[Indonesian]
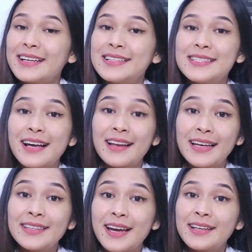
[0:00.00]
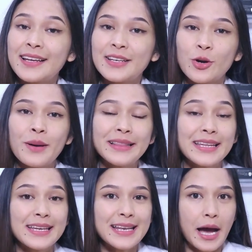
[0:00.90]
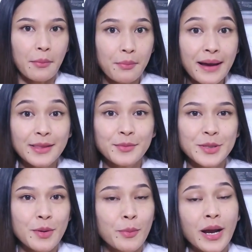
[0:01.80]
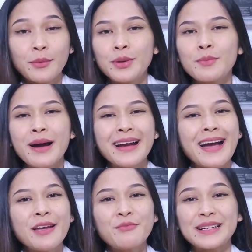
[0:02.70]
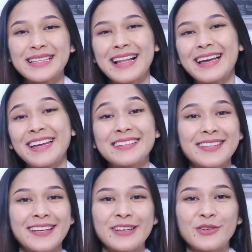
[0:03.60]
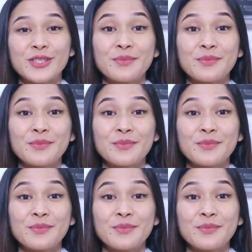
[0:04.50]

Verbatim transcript: gejalanya dan diobati dapat menyebabkan berbagai masalah yang serius.